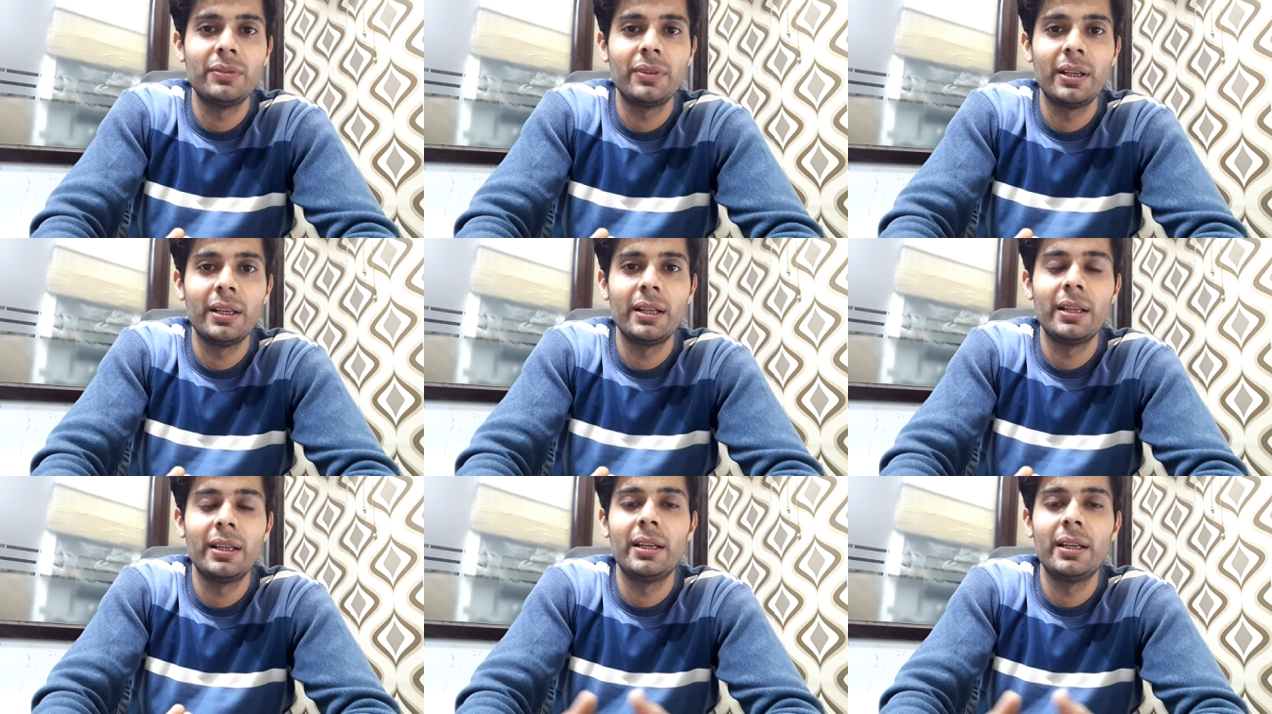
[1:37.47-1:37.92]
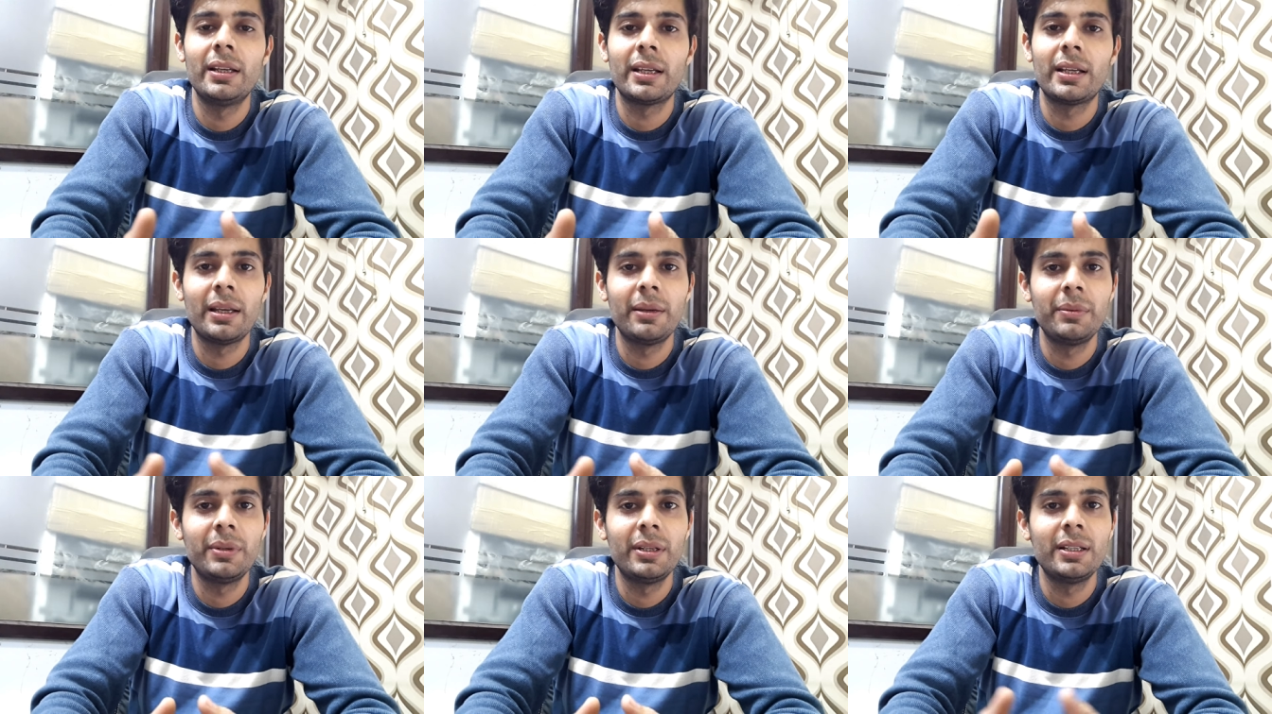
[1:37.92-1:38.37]
फ़ैन है
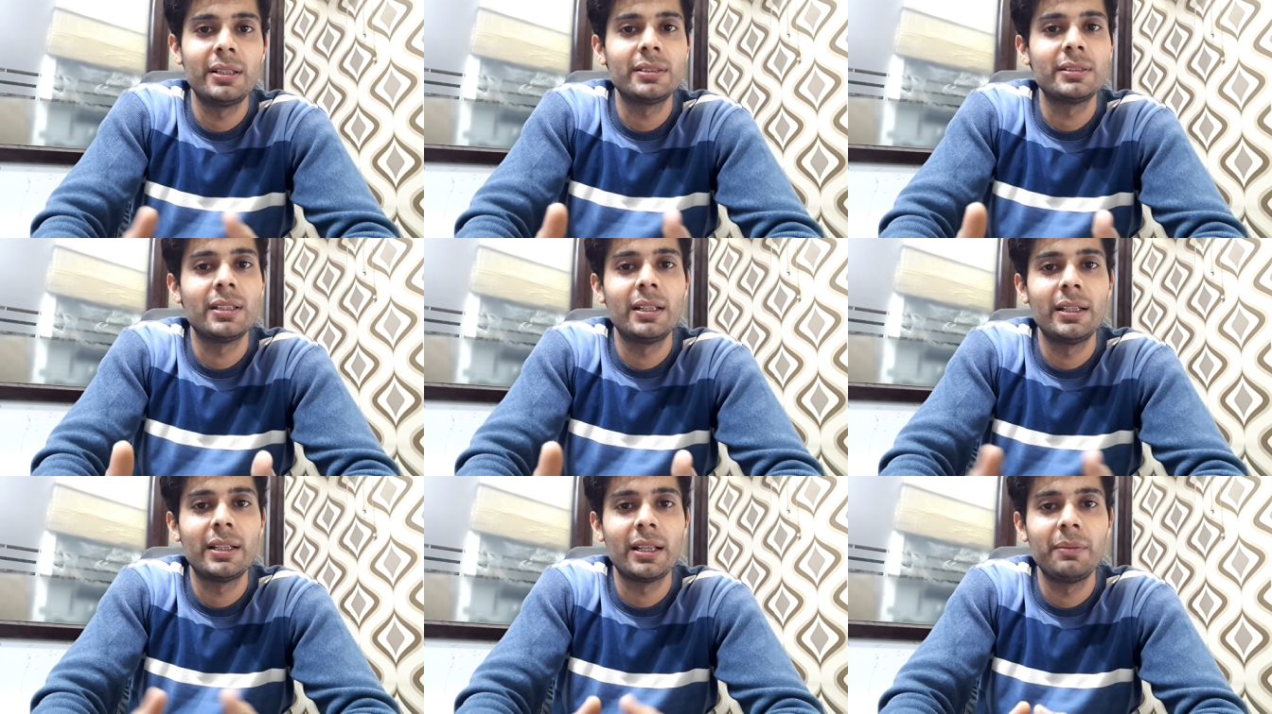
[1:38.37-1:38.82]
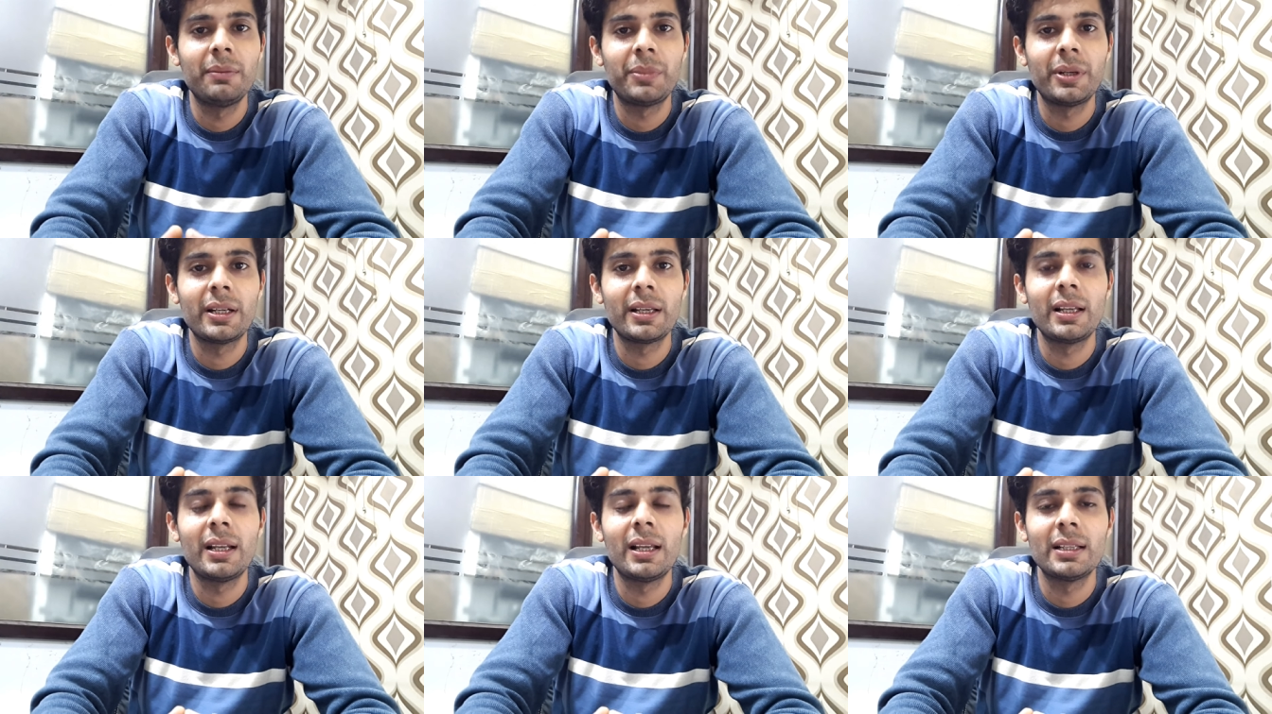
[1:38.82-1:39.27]
कैबिनेट्स है
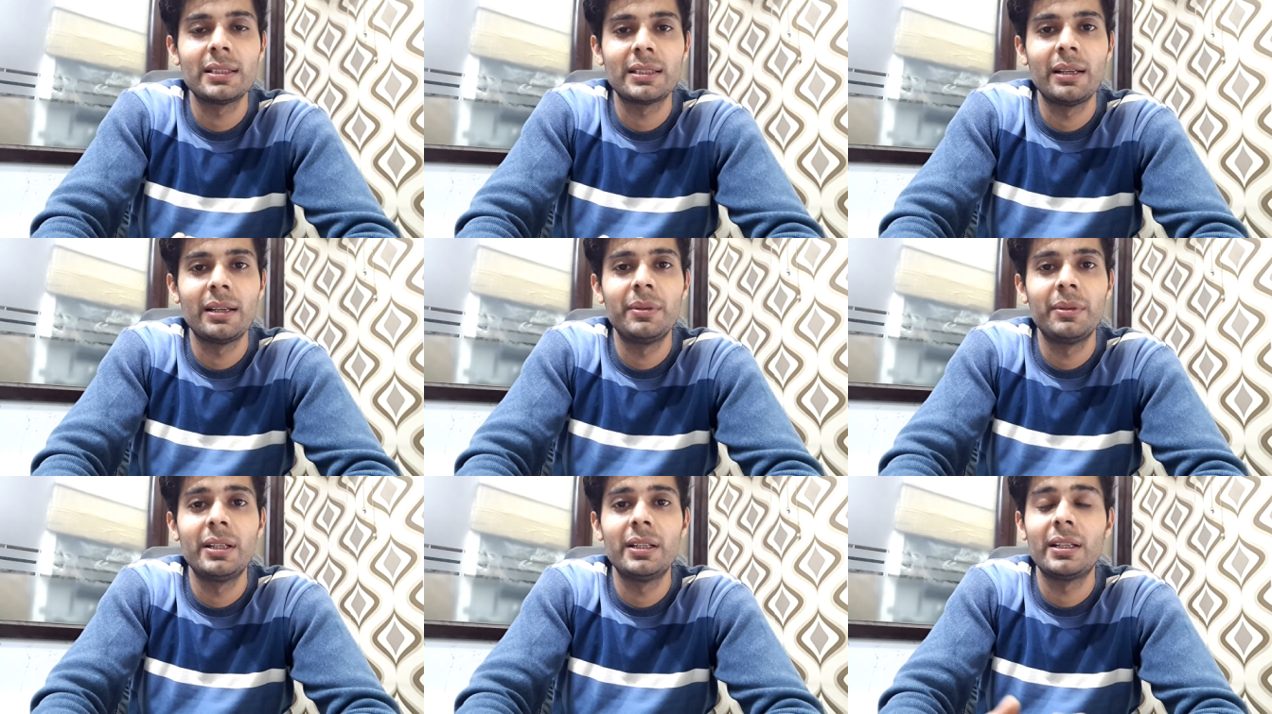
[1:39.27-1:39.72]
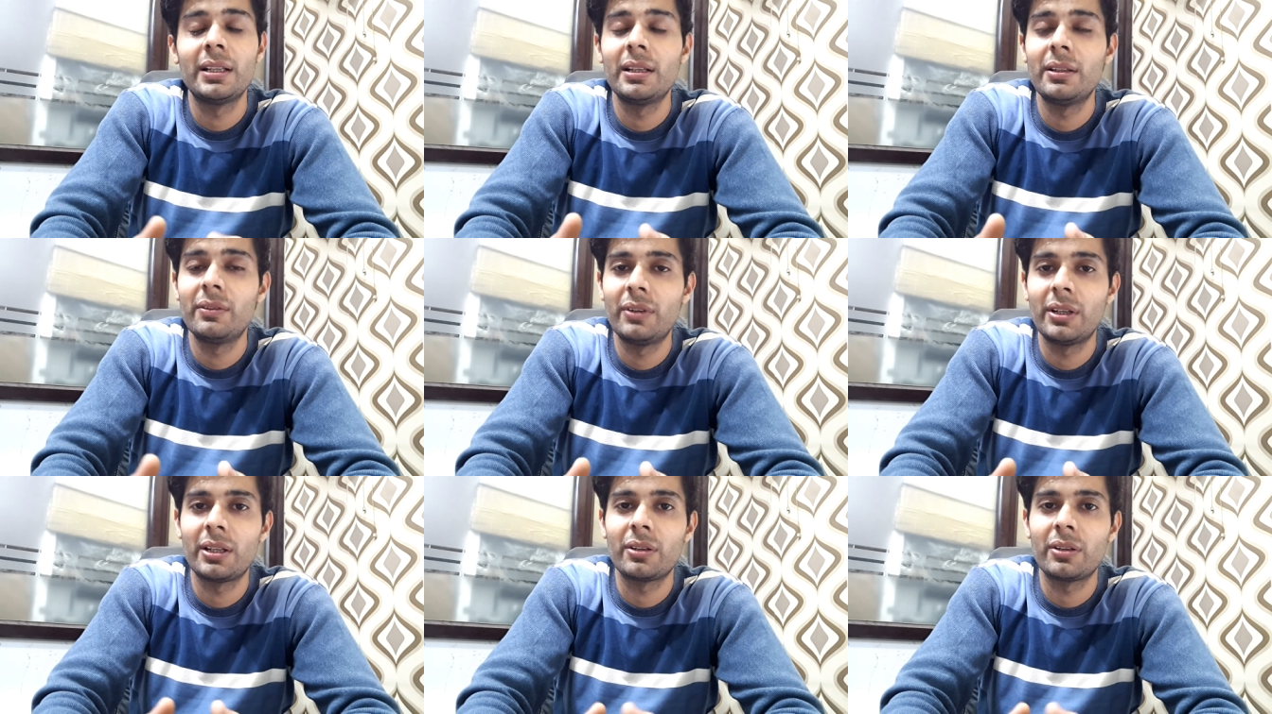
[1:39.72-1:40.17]
टेम्पर्ड ग्लास कैबिनेट
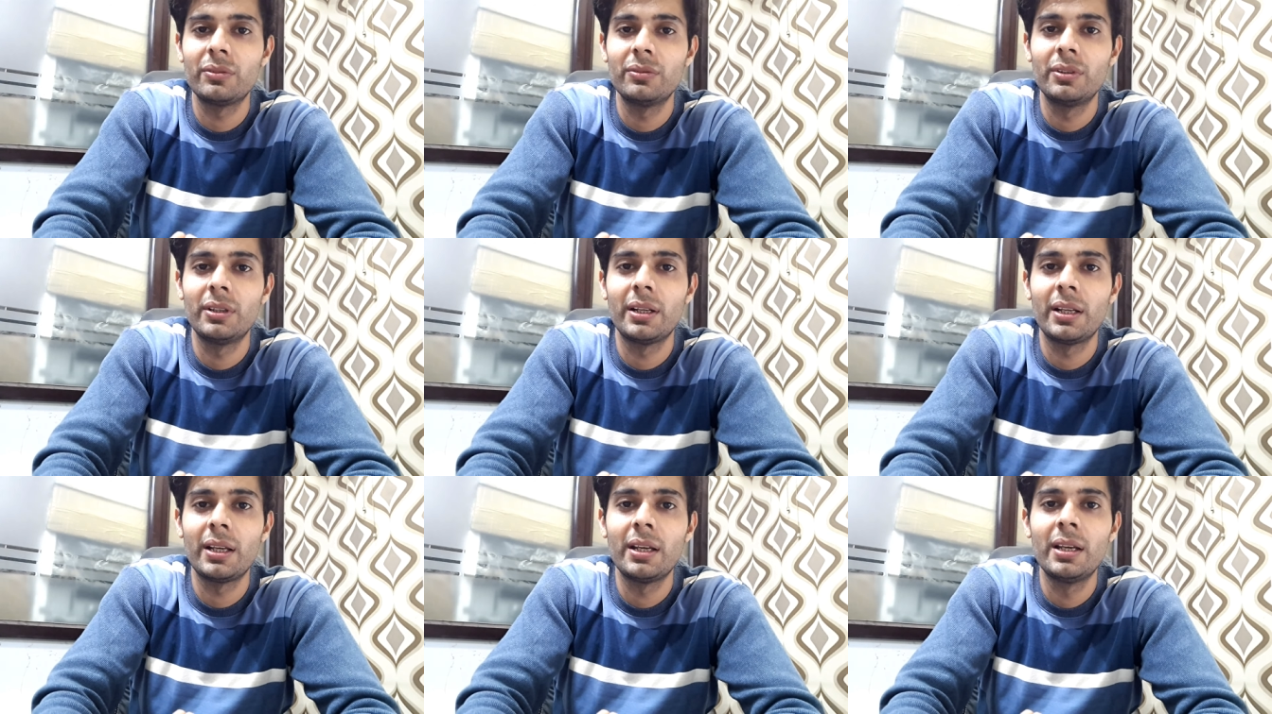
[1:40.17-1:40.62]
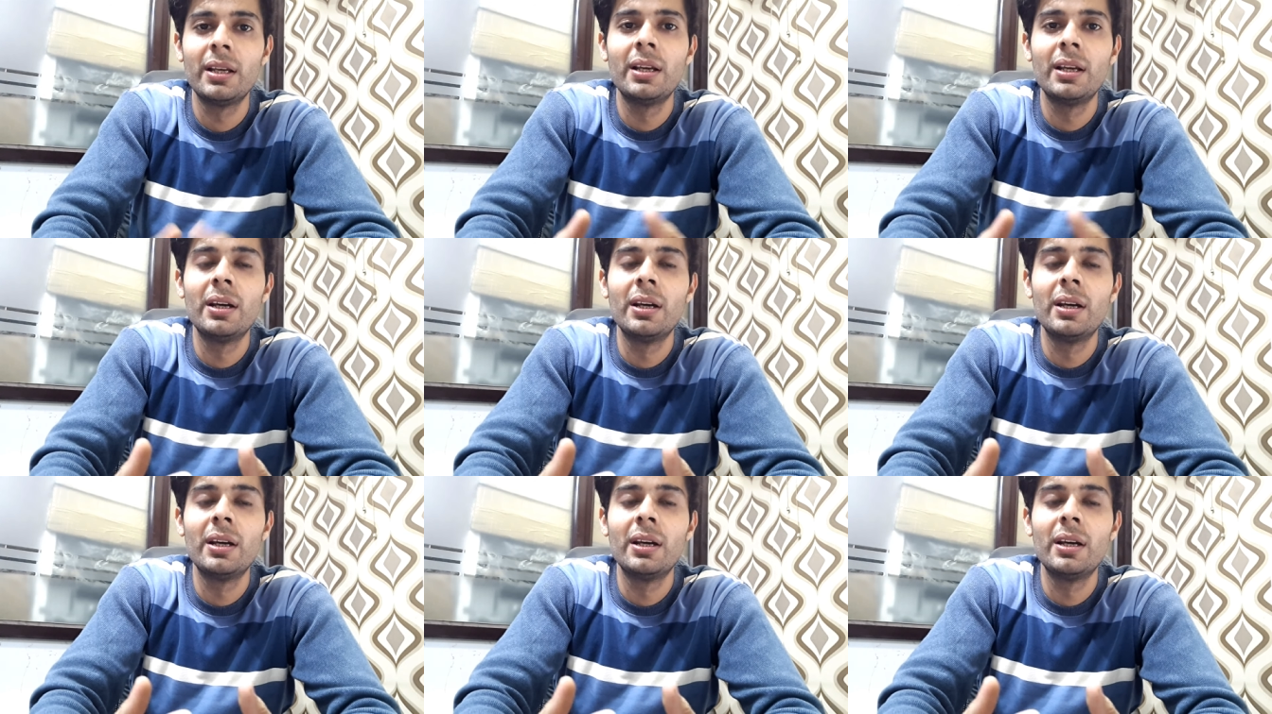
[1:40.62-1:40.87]
है वाटर कूलर है